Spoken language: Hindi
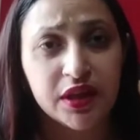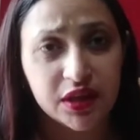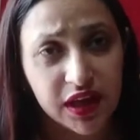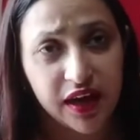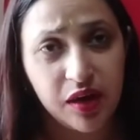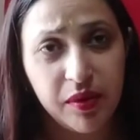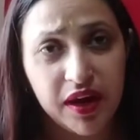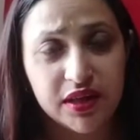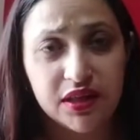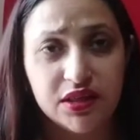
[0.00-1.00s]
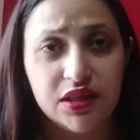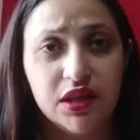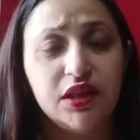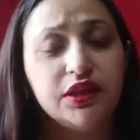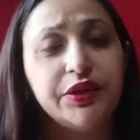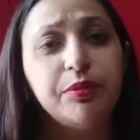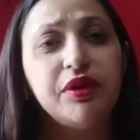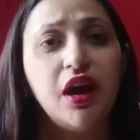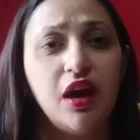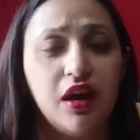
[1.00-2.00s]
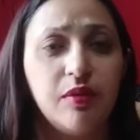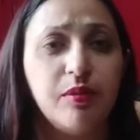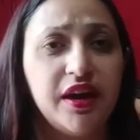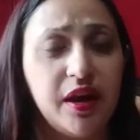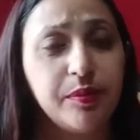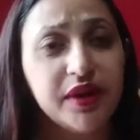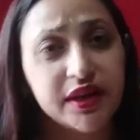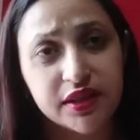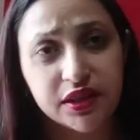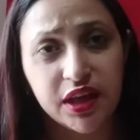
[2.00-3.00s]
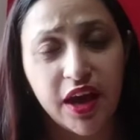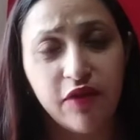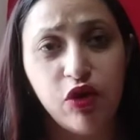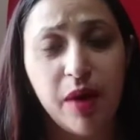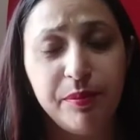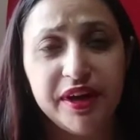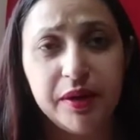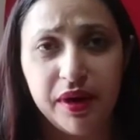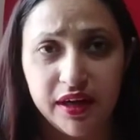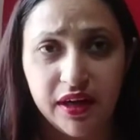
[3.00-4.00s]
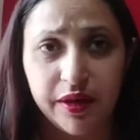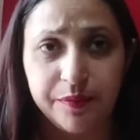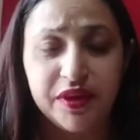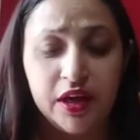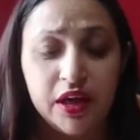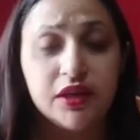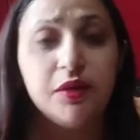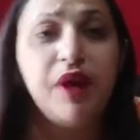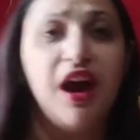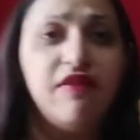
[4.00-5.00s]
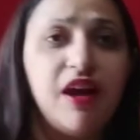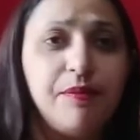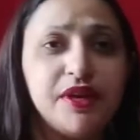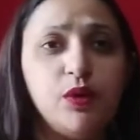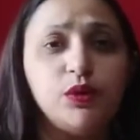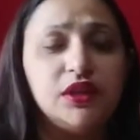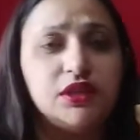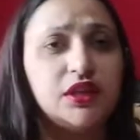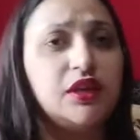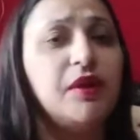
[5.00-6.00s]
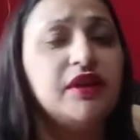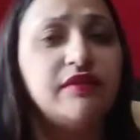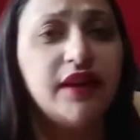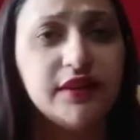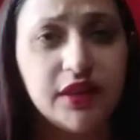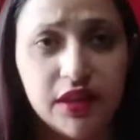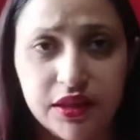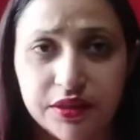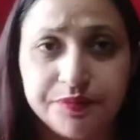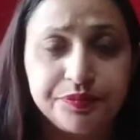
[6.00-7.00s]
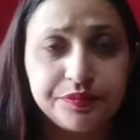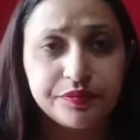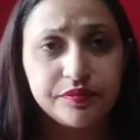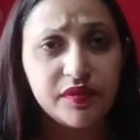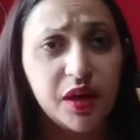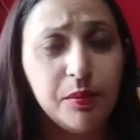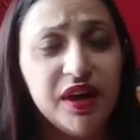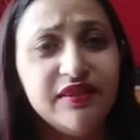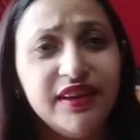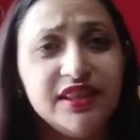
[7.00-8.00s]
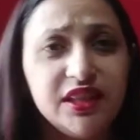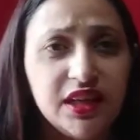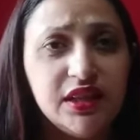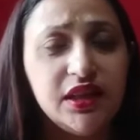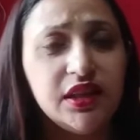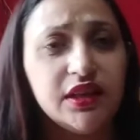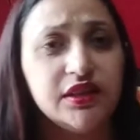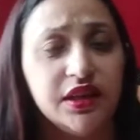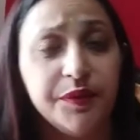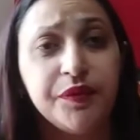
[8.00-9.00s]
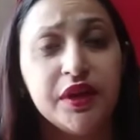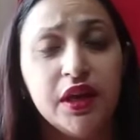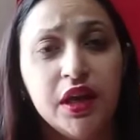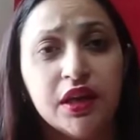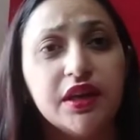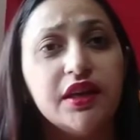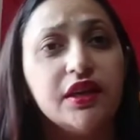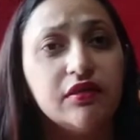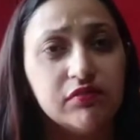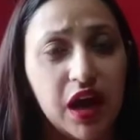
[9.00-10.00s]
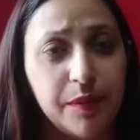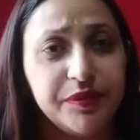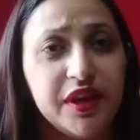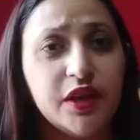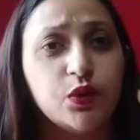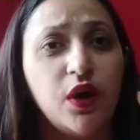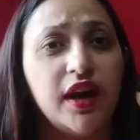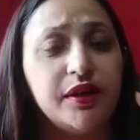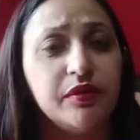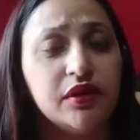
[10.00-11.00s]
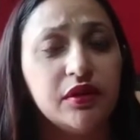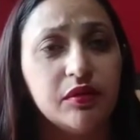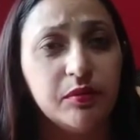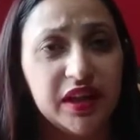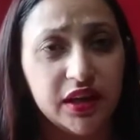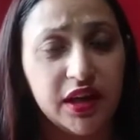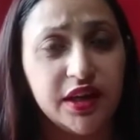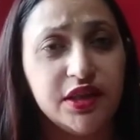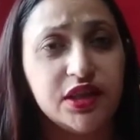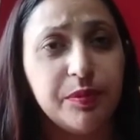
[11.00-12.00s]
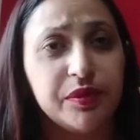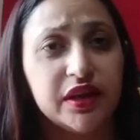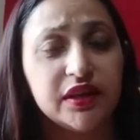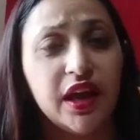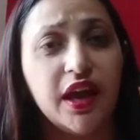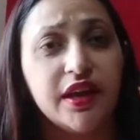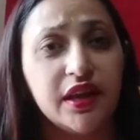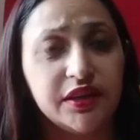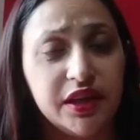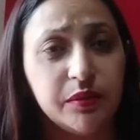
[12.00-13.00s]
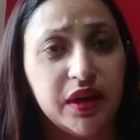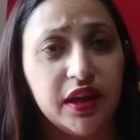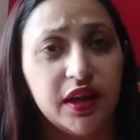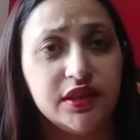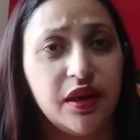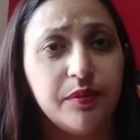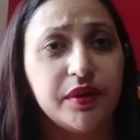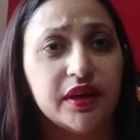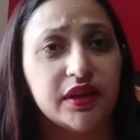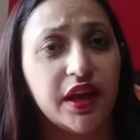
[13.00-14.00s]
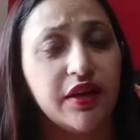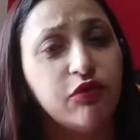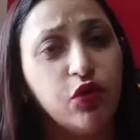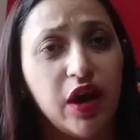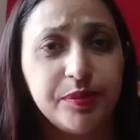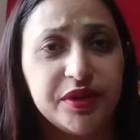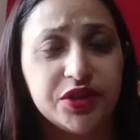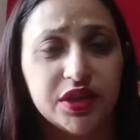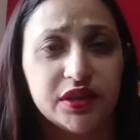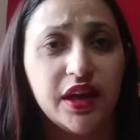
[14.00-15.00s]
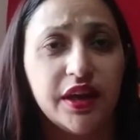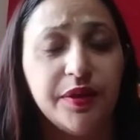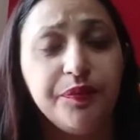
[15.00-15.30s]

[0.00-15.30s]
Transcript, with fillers: ग्यारह बार कीजिए कितनी भी बार आप कर सकते हैं वो आप पे डिपेंड है कि भाव आपके होने चाहिए भगवान के लिए भगवान ये नहीं देखते कि आपने 108 माला का ही जाप करना है या तीन माला का जाप करना है वो आपकी श्रद्धा है